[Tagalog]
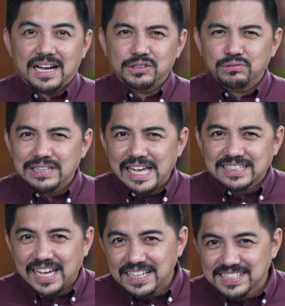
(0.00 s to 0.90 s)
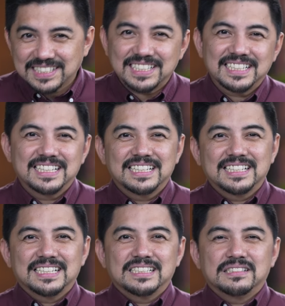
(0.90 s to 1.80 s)
Anong latest?
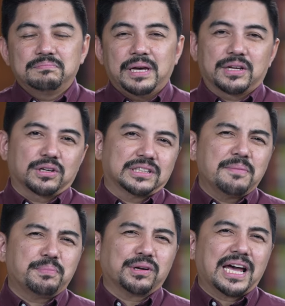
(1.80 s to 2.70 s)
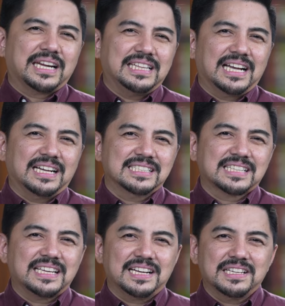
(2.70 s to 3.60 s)
Pero temporary lang ang
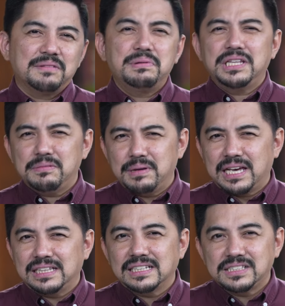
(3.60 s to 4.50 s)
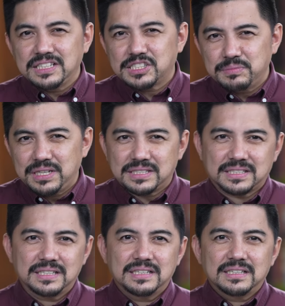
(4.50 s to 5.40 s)
sayang ibinibigay ng chismis.